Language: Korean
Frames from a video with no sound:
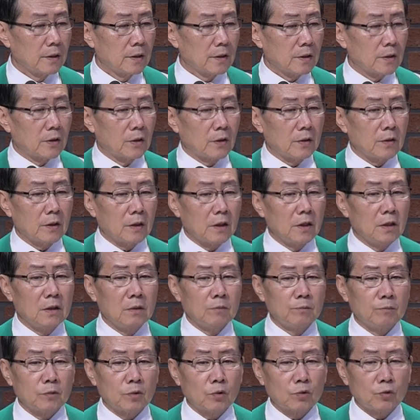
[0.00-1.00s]
그런
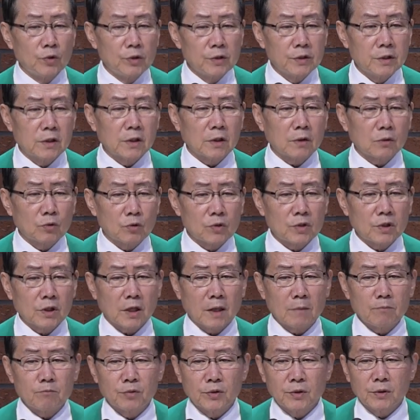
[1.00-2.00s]
이름
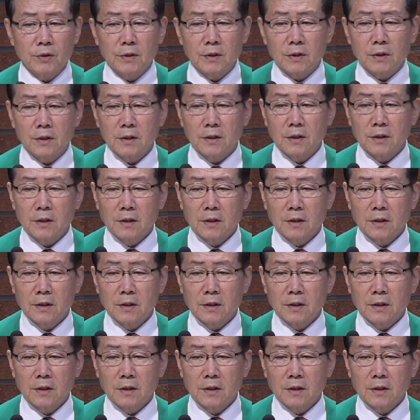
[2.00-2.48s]
굵직굵직한 분들,